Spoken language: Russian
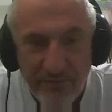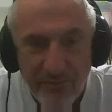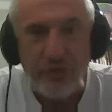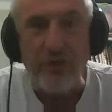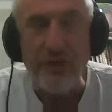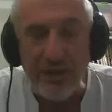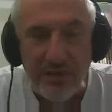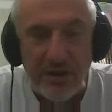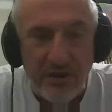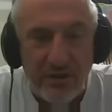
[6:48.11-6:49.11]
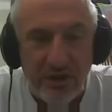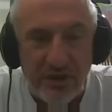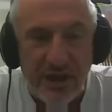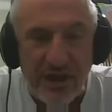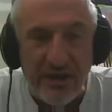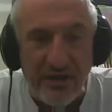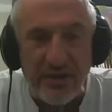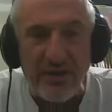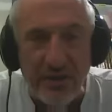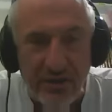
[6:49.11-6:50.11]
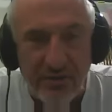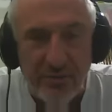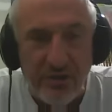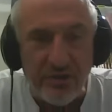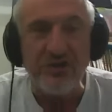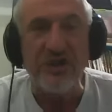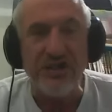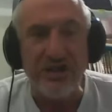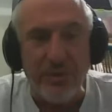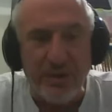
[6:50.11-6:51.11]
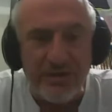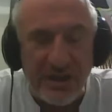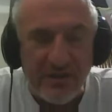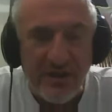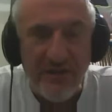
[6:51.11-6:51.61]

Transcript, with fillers: В то время у людей, э, ну, до сих пор сейчас